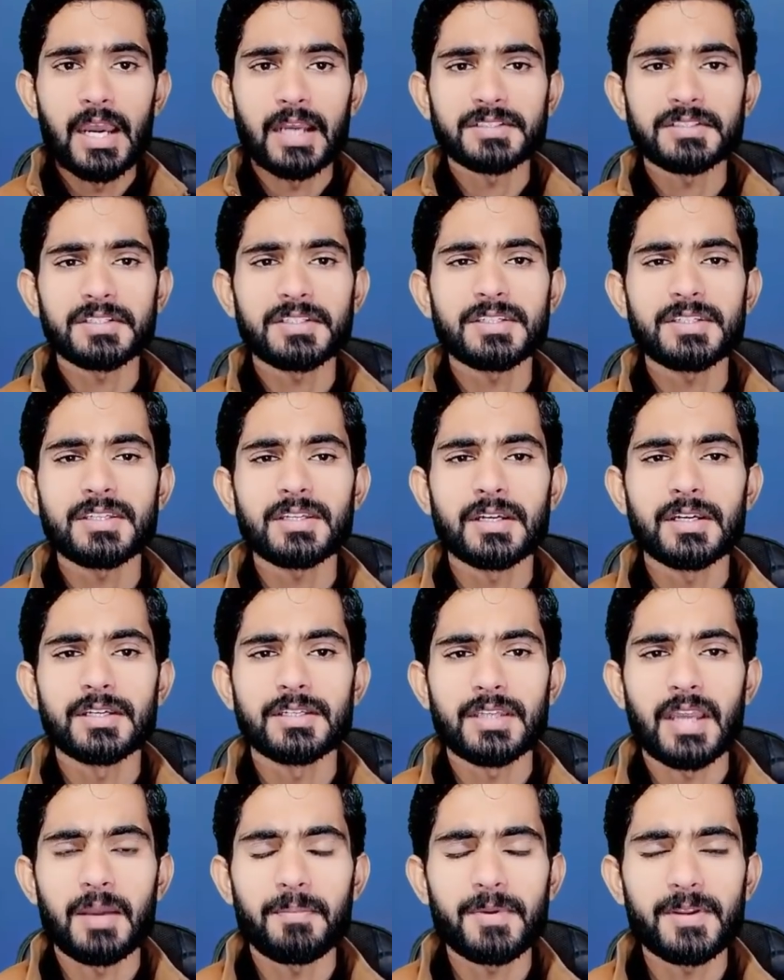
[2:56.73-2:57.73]
अच्छा जी
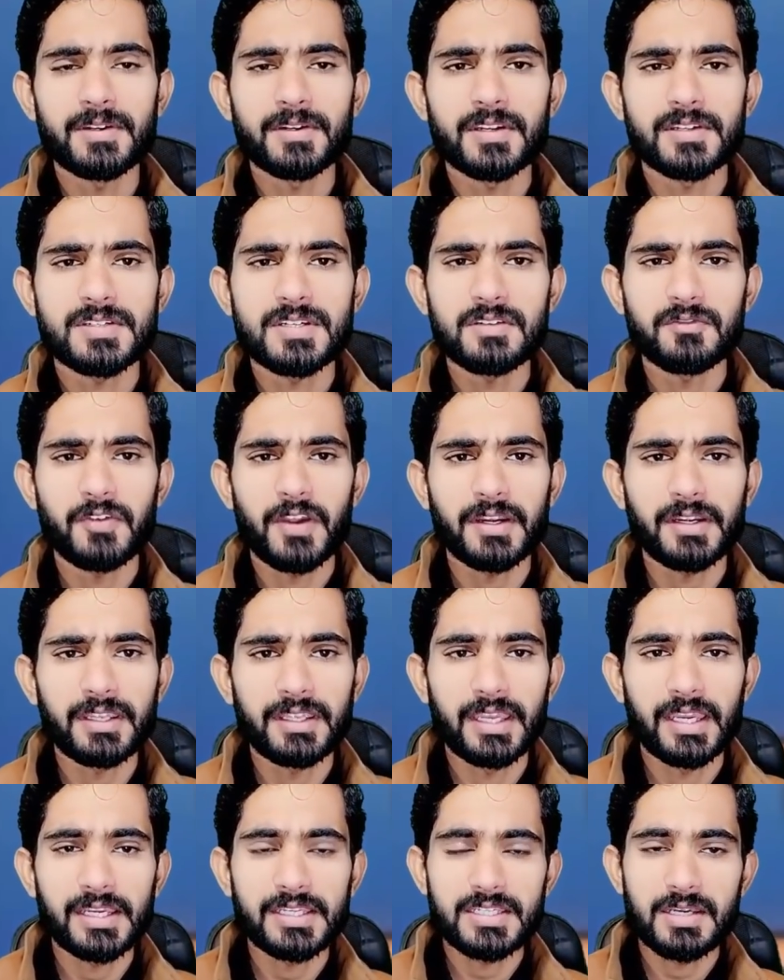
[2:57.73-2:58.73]
यहाँ पे इंटरेस्टिंग फैक्ट
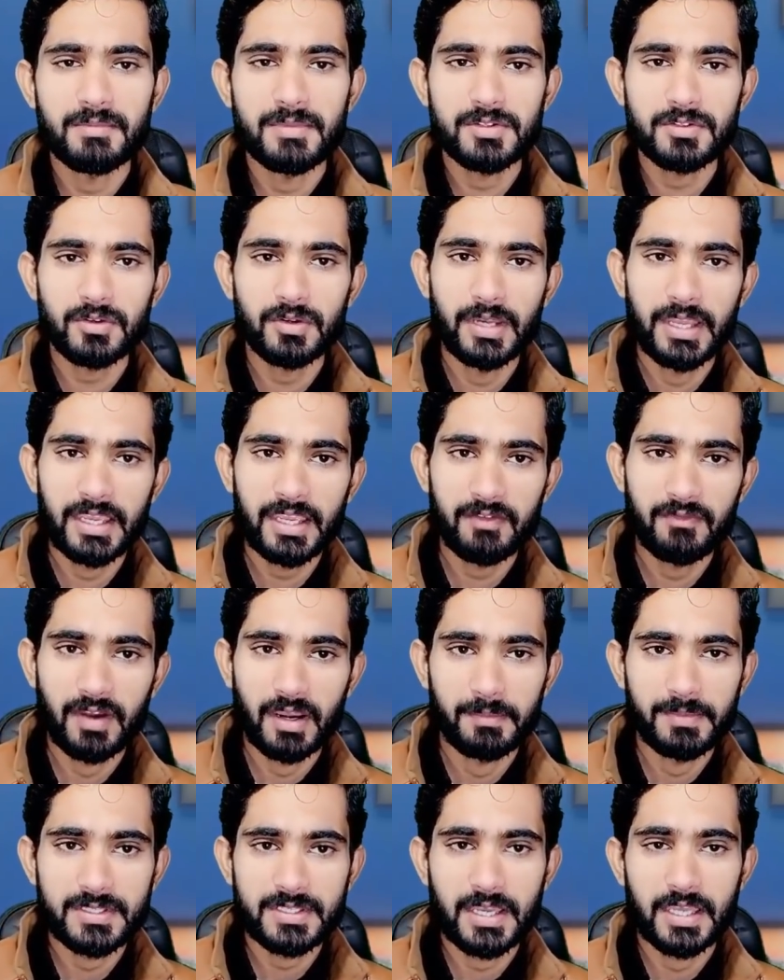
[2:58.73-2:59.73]
ये है कि जब मैं इसको लेके
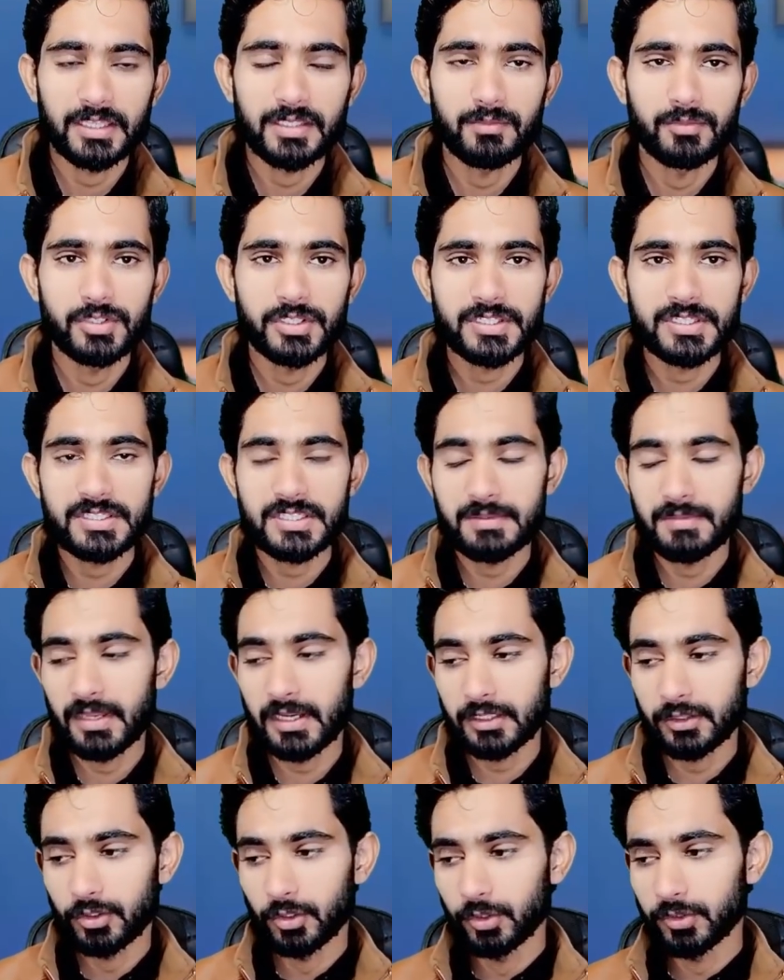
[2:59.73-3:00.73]
वापस आया तो मुझे किसी
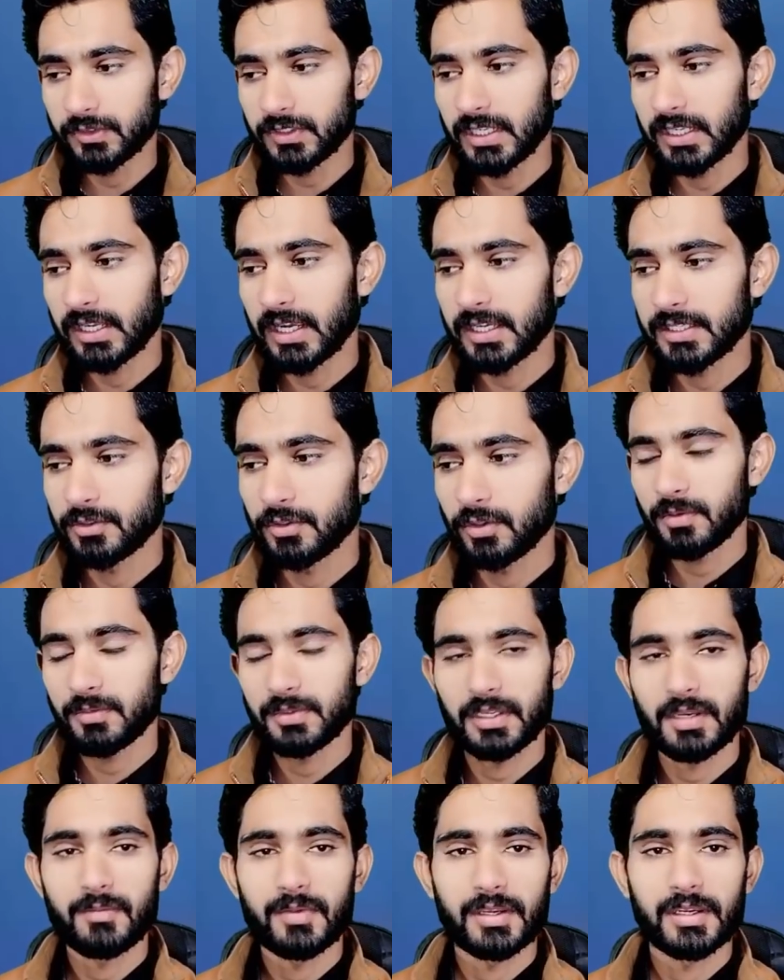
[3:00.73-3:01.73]
मेरे दोस्त ने कहा कि
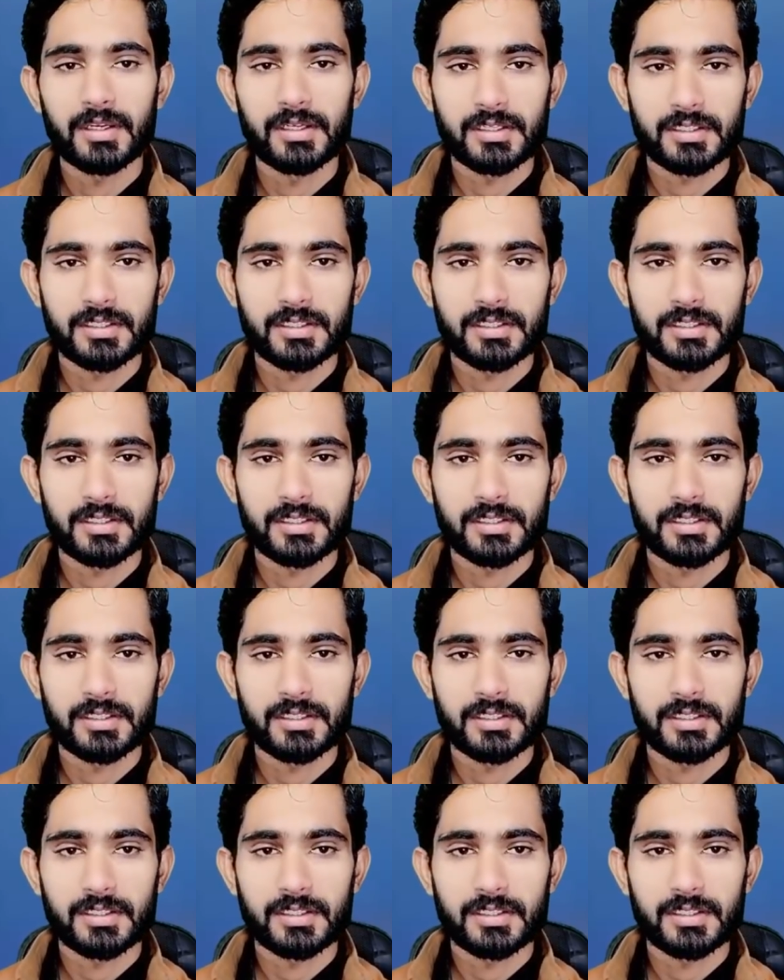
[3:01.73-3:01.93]
मतलब